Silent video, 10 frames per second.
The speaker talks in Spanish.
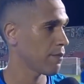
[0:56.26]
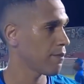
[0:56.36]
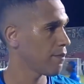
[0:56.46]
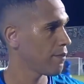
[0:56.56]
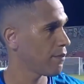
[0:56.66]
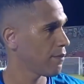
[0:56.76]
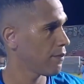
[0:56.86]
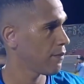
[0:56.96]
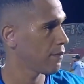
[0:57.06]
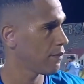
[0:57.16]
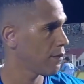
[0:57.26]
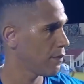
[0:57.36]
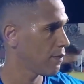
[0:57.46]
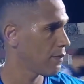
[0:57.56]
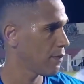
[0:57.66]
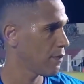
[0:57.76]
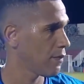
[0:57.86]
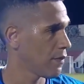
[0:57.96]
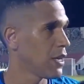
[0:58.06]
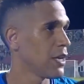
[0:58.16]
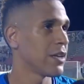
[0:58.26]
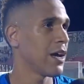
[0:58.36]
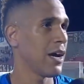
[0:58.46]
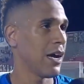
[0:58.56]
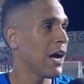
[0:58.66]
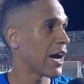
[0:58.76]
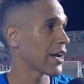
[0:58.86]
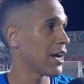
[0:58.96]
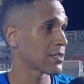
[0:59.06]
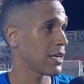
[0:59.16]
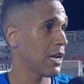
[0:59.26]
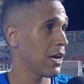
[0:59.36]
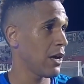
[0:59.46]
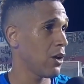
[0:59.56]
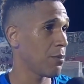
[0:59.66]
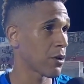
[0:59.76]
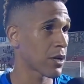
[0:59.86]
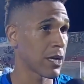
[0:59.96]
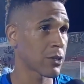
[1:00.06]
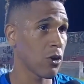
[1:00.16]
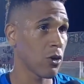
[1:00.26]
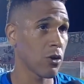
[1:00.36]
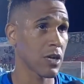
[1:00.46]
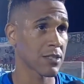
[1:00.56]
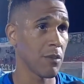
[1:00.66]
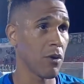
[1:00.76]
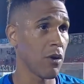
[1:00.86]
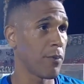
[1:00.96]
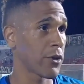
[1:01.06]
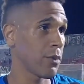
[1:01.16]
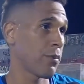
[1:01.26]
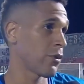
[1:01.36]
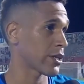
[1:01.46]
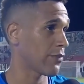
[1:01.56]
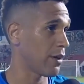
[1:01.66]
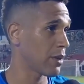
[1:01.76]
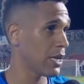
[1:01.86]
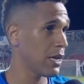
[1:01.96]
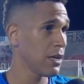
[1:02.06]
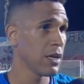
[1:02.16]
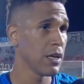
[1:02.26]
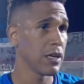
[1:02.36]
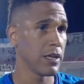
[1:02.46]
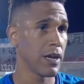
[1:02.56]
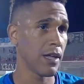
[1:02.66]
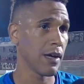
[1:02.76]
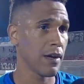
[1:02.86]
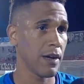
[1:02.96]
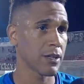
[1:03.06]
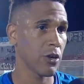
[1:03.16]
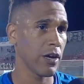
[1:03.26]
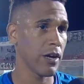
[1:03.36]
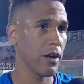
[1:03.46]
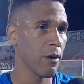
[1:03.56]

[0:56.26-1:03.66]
Esta afición que lo vino a apoyar hoy nada, agradecerle a ellos porque todo lo que hacemos es por ellos y por nuestra familia. Y nada, esto es,